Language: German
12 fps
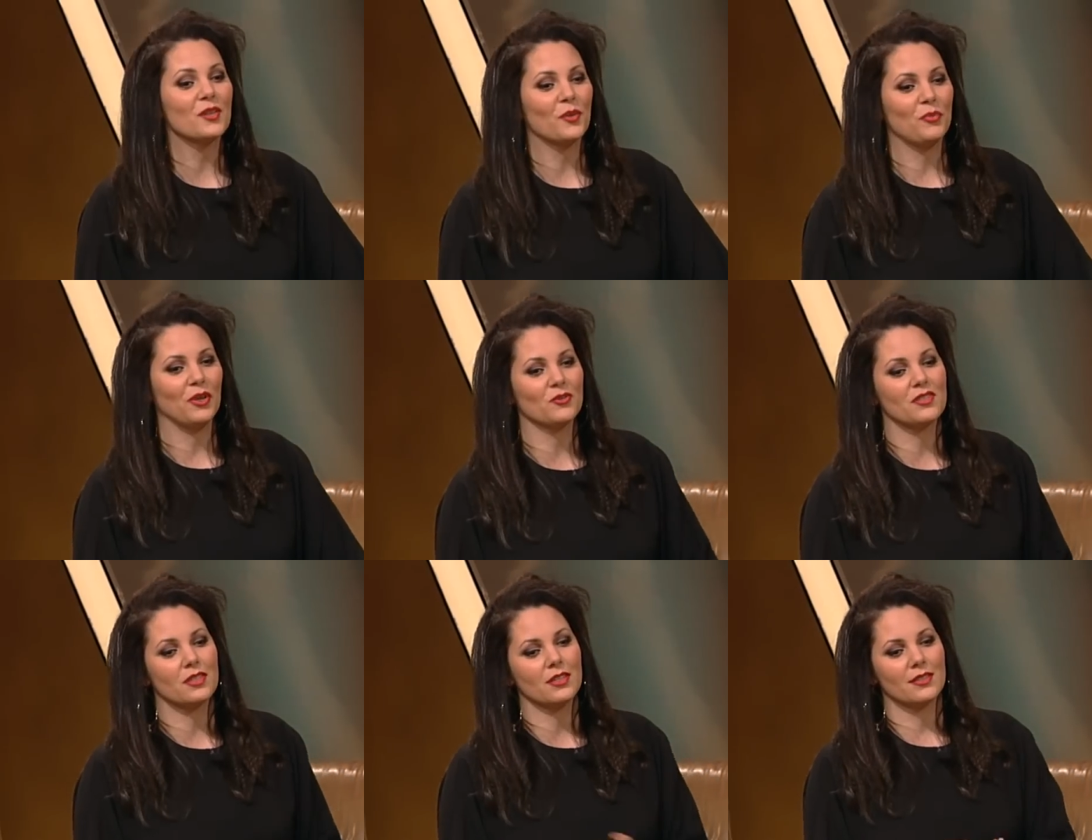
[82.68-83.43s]
äh, bei
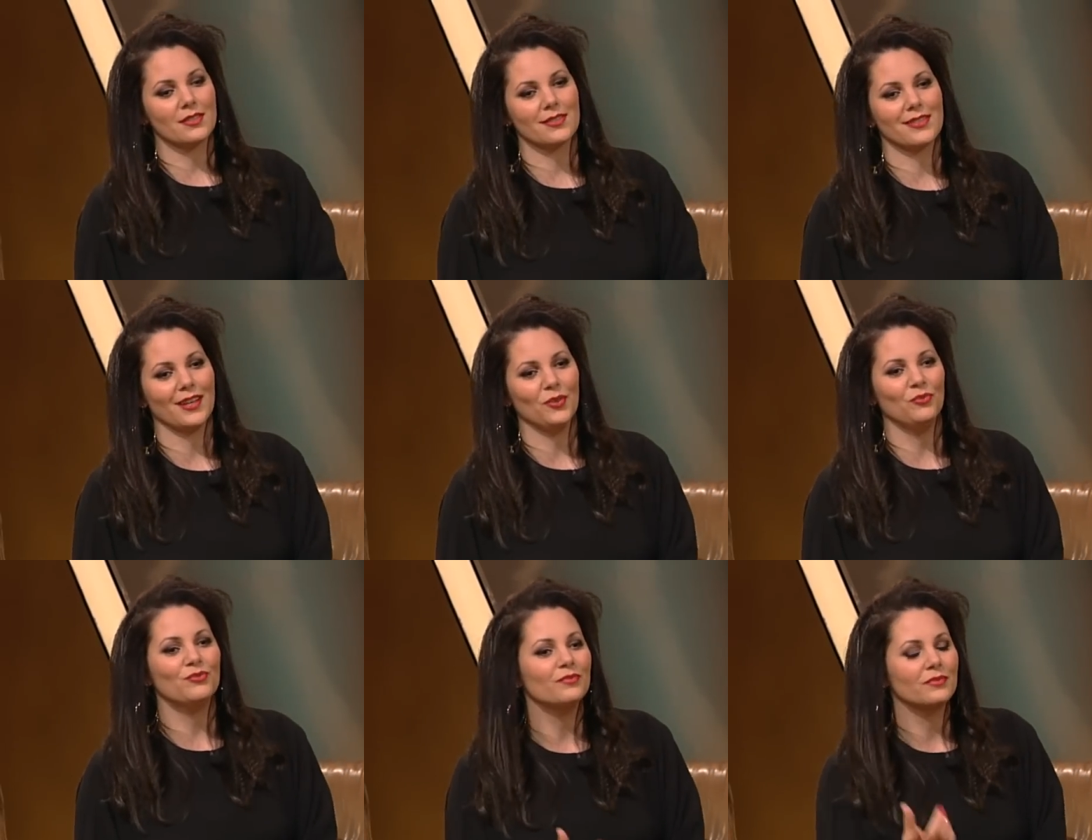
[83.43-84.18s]
uns geht es
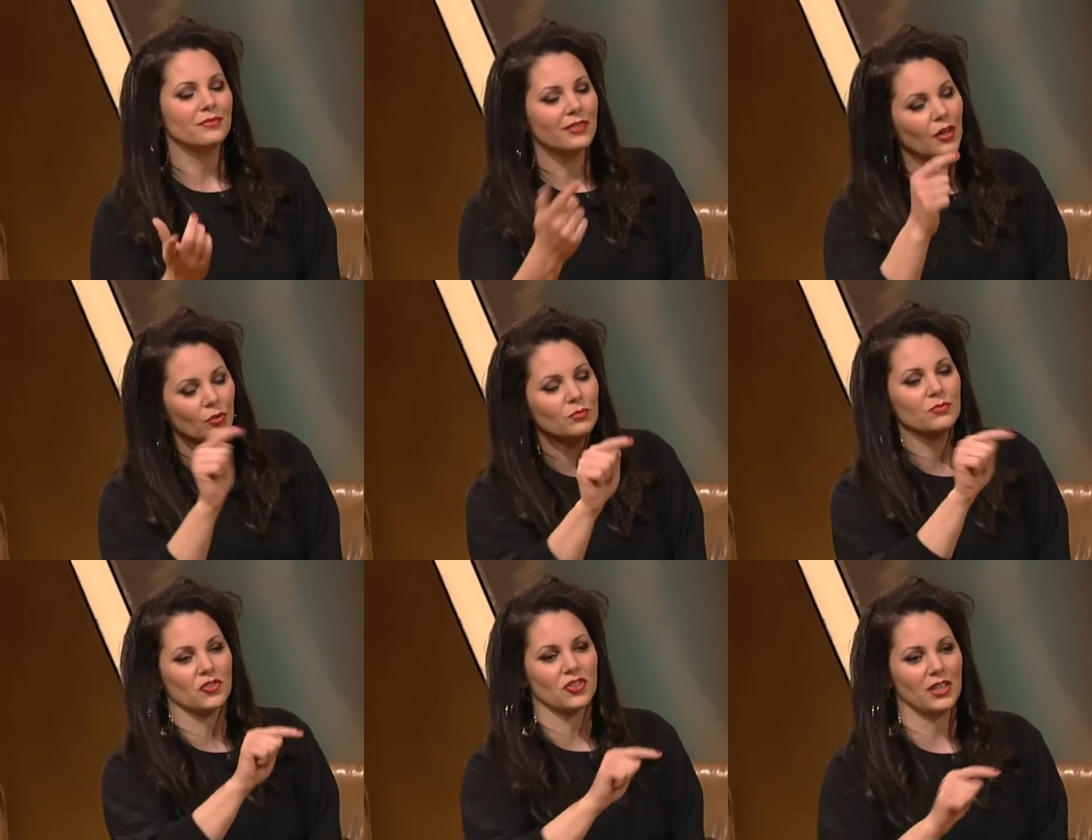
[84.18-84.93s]
darum,
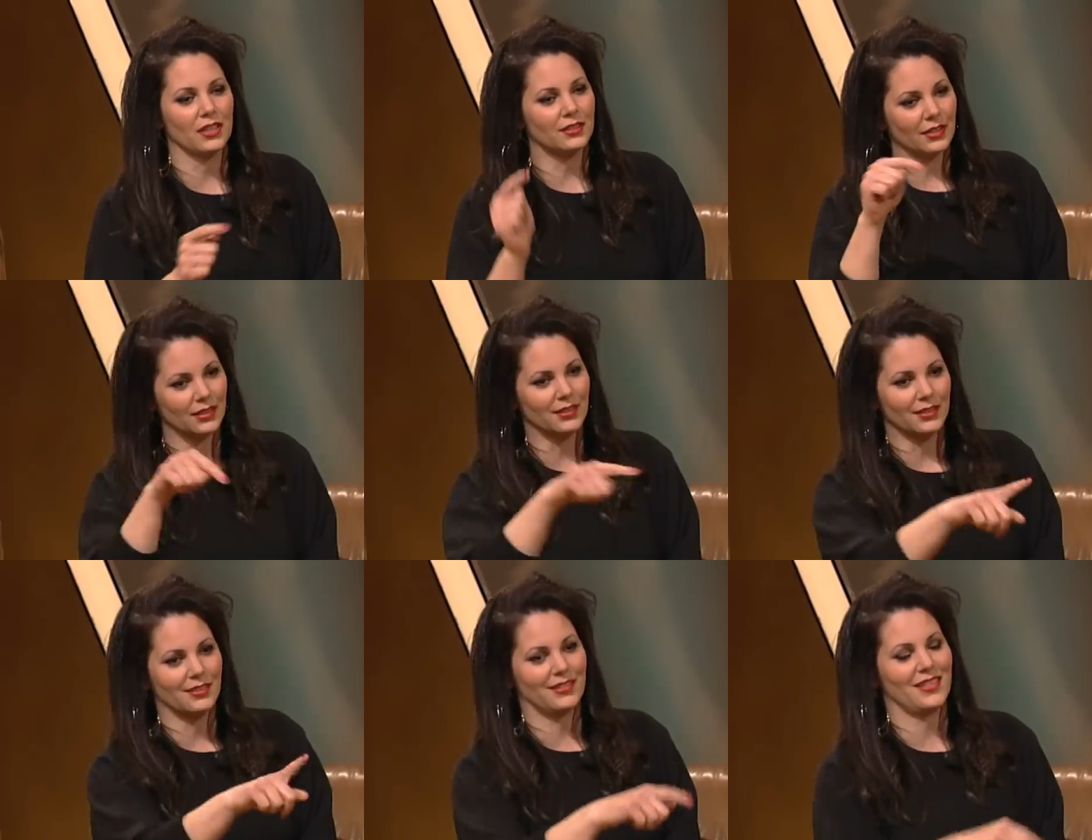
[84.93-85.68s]
warum steckt
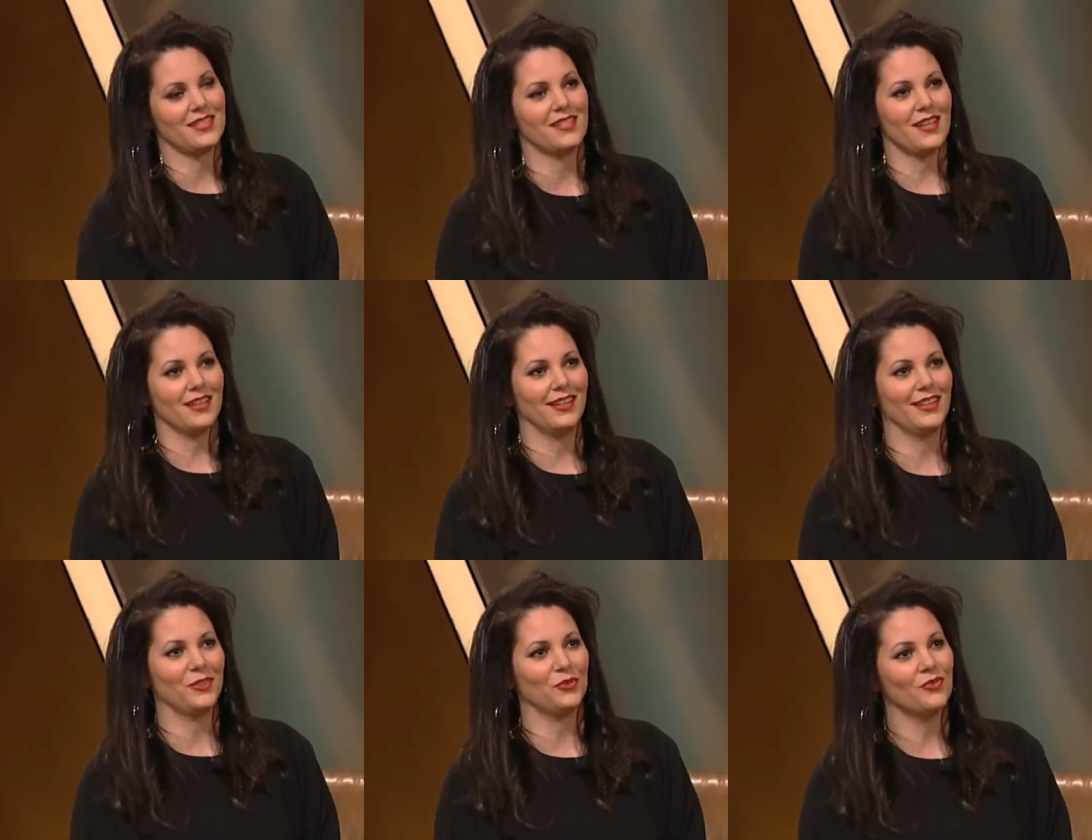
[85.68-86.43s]
derjenige seine Sachen
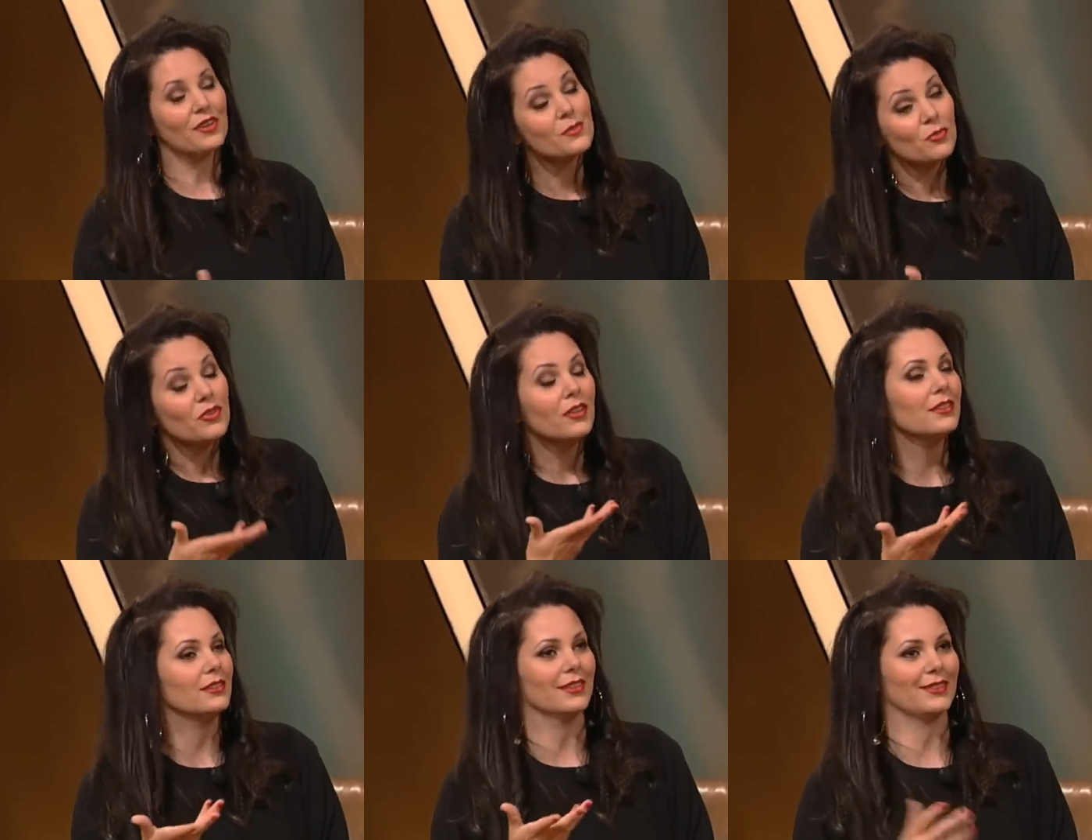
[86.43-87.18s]
dahin und was
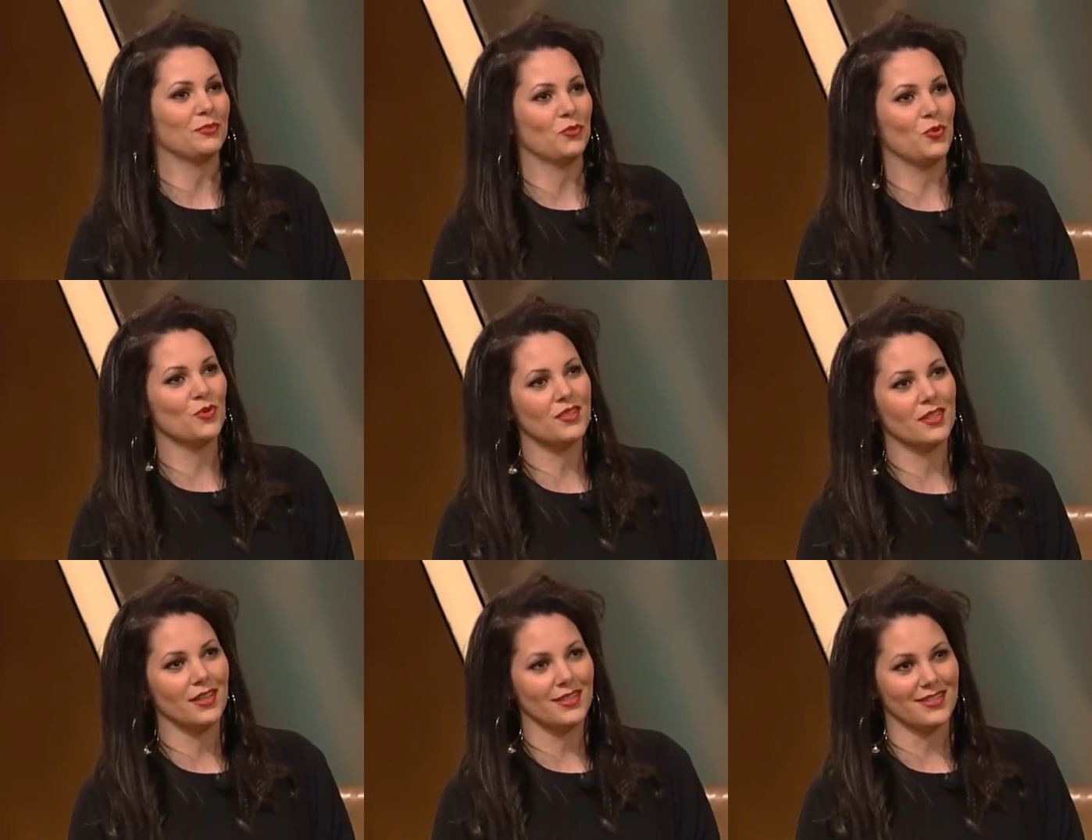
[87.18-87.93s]
bedeutet das im Großen
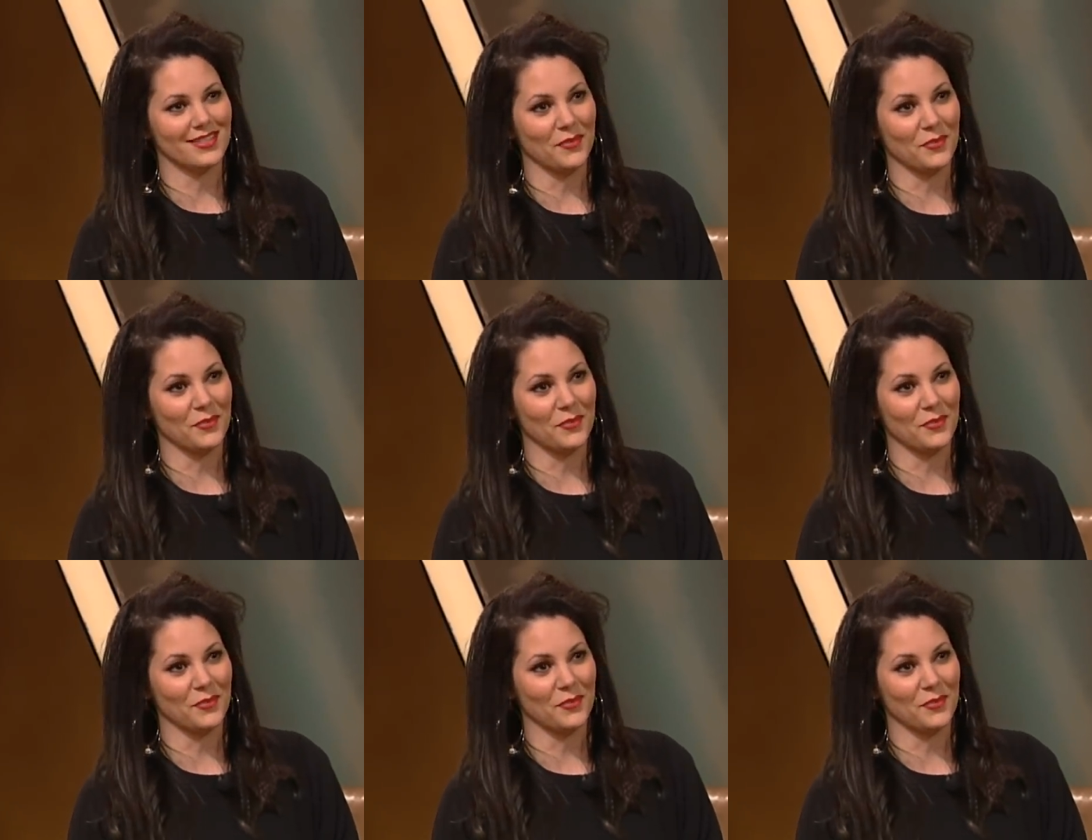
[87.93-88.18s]
und ah. Ganzen.